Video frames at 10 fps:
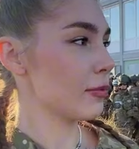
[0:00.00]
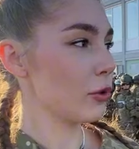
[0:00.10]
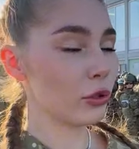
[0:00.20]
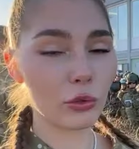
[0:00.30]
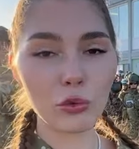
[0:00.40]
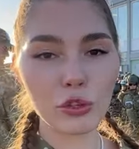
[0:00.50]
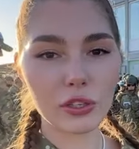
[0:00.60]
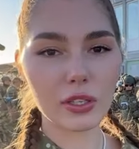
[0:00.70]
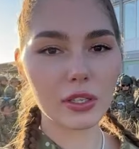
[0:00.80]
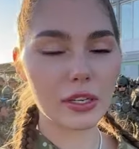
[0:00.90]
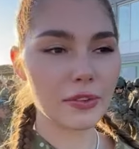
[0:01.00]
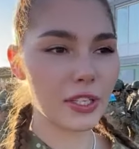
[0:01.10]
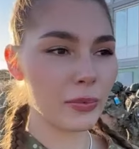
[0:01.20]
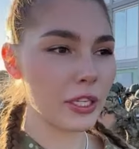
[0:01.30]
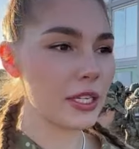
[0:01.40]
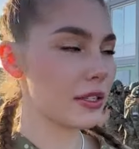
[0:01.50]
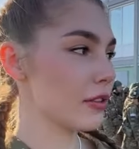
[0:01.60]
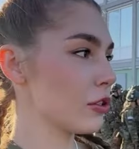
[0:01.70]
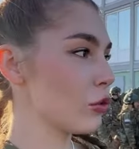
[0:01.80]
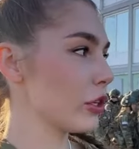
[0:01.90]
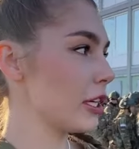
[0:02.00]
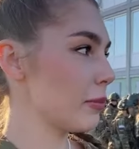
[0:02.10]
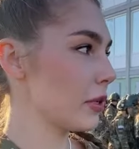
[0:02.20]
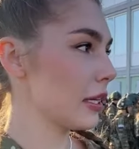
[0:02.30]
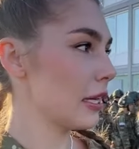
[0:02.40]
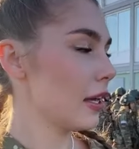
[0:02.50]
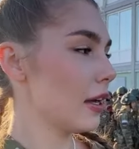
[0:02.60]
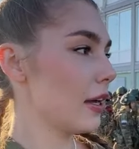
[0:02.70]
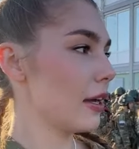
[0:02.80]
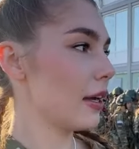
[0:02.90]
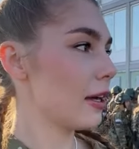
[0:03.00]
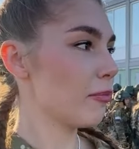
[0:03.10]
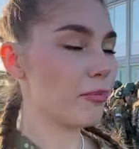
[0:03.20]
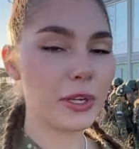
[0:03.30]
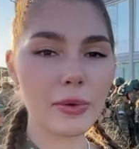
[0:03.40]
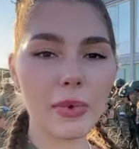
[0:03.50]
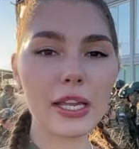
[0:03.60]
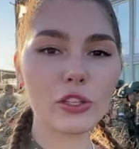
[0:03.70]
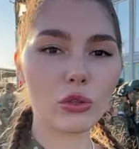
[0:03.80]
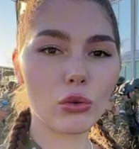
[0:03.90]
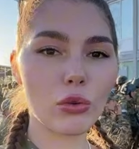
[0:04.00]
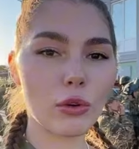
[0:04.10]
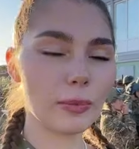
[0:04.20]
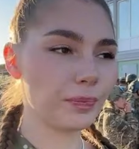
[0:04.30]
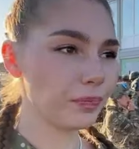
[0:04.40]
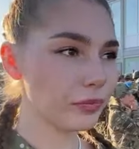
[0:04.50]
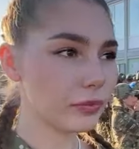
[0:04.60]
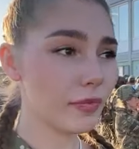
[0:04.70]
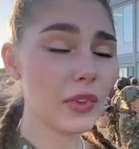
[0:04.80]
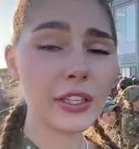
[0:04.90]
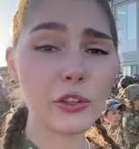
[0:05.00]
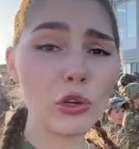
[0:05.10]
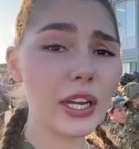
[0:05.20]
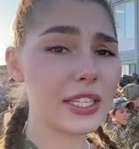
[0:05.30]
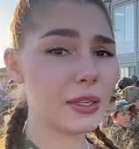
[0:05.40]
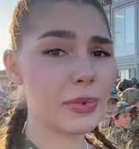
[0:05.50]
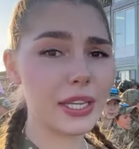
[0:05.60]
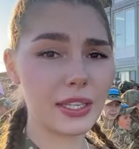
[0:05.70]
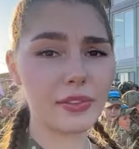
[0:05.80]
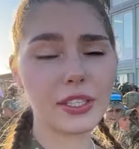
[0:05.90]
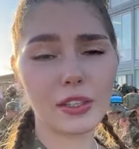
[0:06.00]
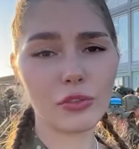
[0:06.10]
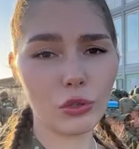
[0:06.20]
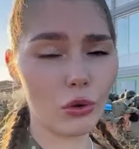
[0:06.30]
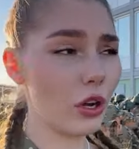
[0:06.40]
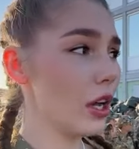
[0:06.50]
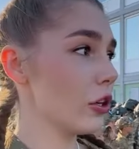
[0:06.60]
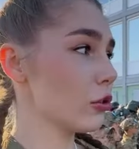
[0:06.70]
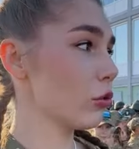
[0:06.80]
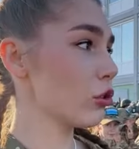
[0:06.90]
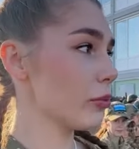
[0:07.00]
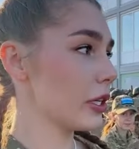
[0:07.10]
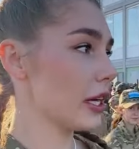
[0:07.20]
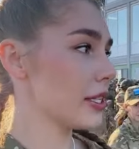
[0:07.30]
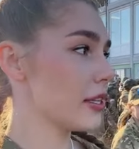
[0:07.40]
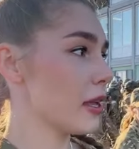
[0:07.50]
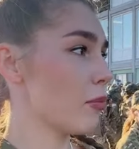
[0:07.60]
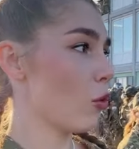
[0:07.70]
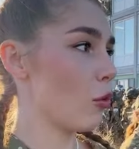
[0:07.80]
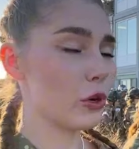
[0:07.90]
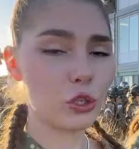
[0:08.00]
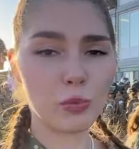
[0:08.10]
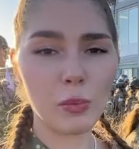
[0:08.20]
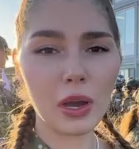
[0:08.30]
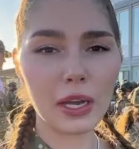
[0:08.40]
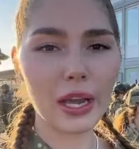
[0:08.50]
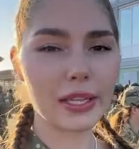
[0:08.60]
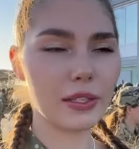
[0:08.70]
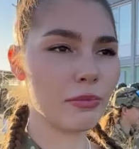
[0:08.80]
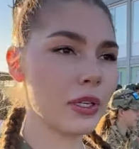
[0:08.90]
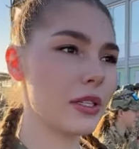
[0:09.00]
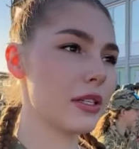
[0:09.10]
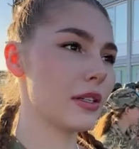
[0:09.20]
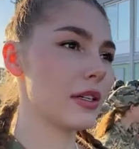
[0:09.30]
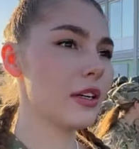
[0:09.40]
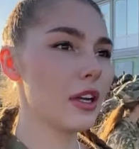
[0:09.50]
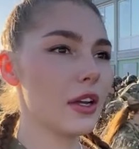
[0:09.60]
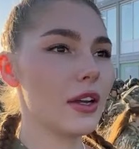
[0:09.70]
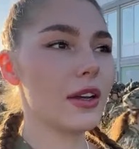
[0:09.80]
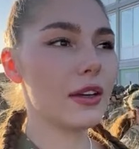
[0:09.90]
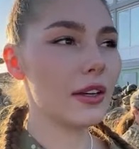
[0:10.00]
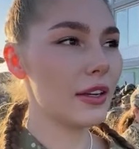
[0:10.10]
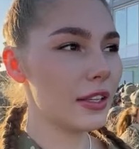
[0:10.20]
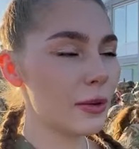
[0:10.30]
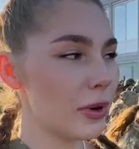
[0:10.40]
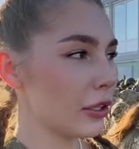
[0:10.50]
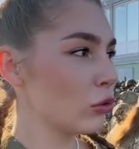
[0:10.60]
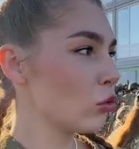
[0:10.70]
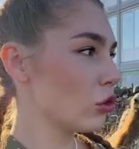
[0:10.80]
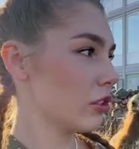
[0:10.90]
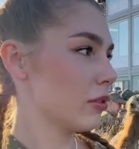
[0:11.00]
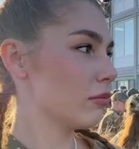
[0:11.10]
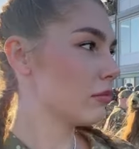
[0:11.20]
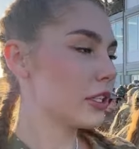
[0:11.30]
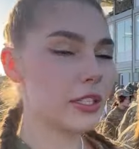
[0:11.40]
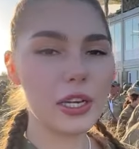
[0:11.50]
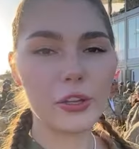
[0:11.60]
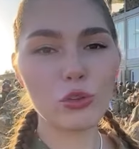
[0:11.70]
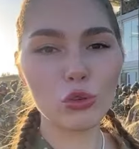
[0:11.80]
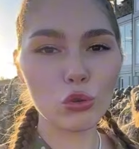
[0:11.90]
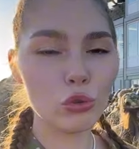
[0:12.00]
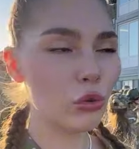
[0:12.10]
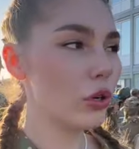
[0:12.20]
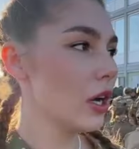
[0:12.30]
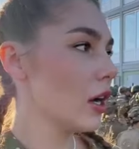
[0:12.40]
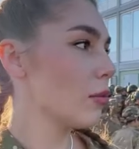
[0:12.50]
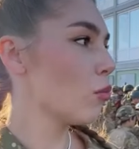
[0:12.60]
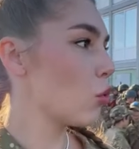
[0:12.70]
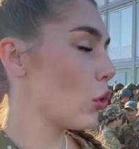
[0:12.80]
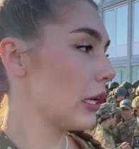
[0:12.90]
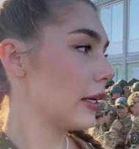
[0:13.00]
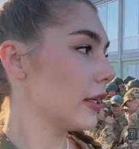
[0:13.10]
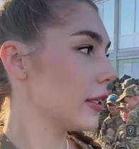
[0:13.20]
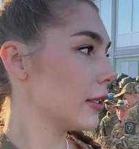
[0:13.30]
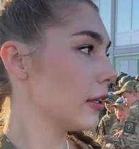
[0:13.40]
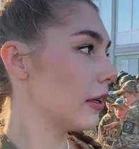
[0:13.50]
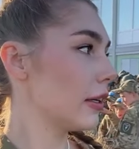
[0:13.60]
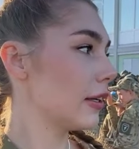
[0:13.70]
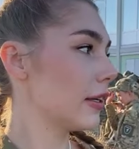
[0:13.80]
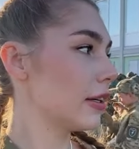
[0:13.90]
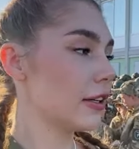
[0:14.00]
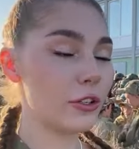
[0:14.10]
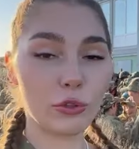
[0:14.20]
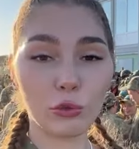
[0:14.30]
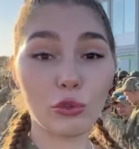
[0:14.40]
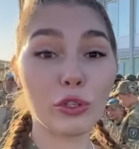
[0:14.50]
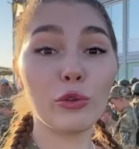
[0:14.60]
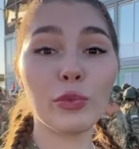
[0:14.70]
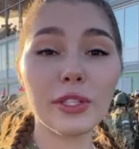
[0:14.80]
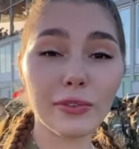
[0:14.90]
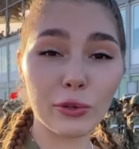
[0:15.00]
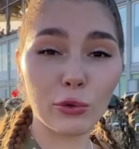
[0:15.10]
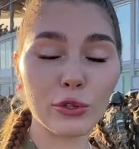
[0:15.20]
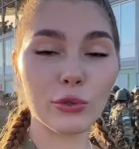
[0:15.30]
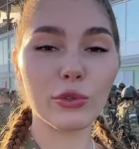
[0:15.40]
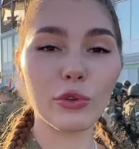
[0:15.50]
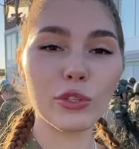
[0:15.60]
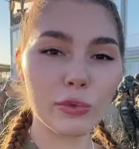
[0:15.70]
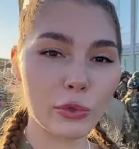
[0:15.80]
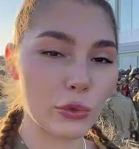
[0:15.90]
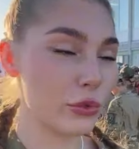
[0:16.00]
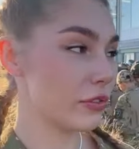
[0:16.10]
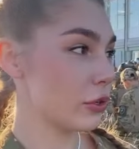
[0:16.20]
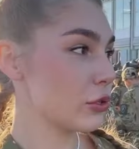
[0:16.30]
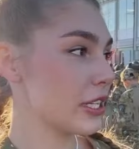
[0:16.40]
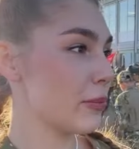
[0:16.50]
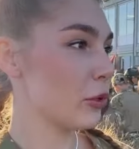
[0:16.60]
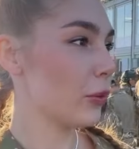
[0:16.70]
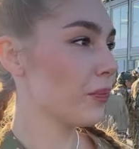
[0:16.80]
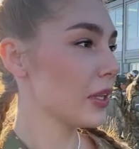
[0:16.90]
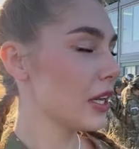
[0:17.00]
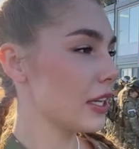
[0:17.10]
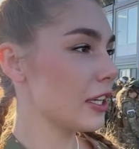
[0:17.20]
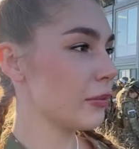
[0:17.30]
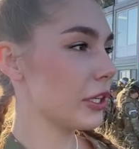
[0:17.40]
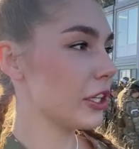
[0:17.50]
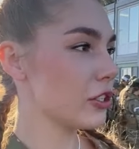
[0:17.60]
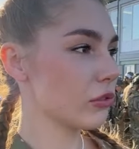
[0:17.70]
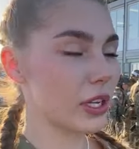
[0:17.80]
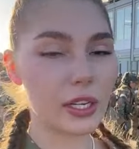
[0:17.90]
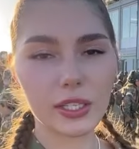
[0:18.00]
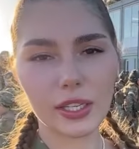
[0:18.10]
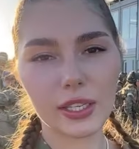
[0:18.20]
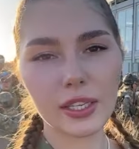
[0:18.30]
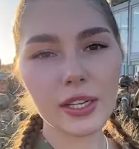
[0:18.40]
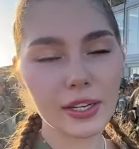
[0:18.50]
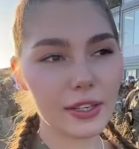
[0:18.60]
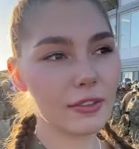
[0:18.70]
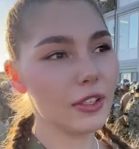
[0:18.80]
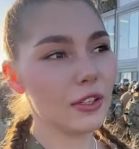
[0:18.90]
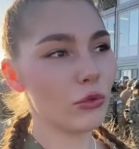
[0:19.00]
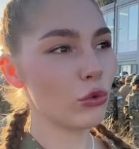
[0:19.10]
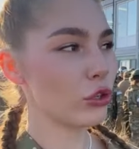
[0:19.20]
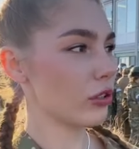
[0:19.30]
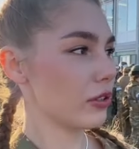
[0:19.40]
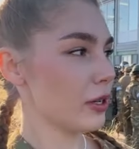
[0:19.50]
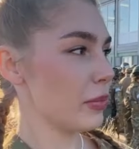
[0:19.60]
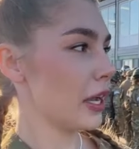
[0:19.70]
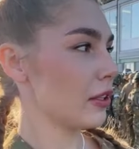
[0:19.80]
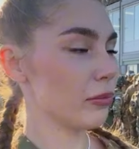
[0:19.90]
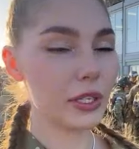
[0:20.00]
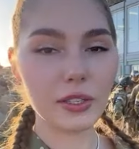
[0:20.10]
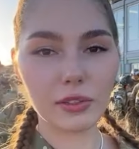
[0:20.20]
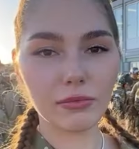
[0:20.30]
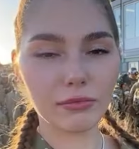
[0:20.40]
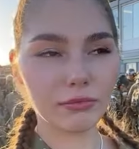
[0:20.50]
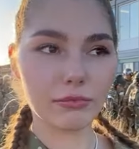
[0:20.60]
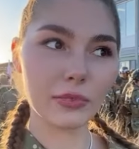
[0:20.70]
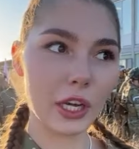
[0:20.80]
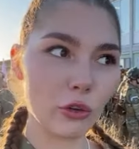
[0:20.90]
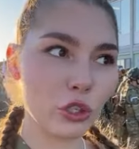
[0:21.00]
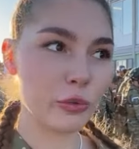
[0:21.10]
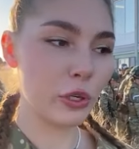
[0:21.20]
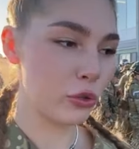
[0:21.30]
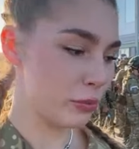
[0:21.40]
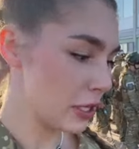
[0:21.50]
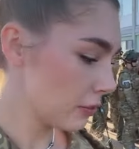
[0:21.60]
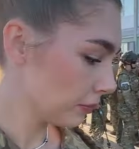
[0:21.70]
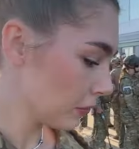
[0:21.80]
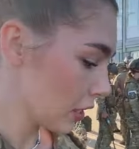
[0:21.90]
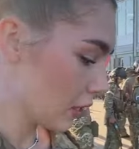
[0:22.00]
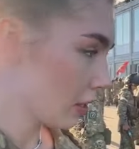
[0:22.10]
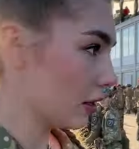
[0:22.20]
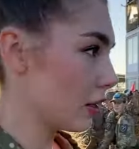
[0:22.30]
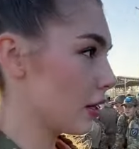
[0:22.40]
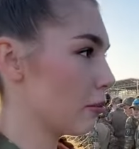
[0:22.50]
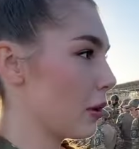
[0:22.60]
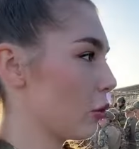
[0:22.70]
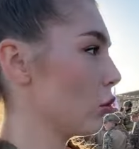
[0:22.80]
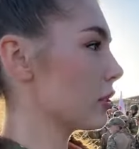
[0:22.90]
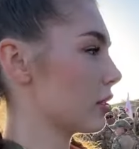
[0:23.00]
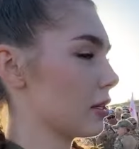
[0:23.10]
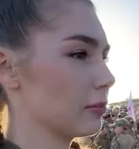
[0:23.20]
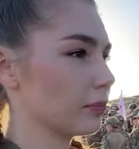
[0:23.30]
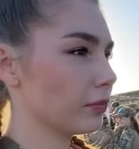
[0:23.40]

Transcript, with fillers: ребенок учится взаимодействовать с другими, а, понимать, что не только от тебя зависит все, что нужно приходить на помощь, помогать, быть э, э, добродушным, разделять чужую боль, э, что нужно любить свою родину, свою семью, свою землю. И мне кажется, вот как раз такие игры учат ребят быть хорошими людьми, э, бороться,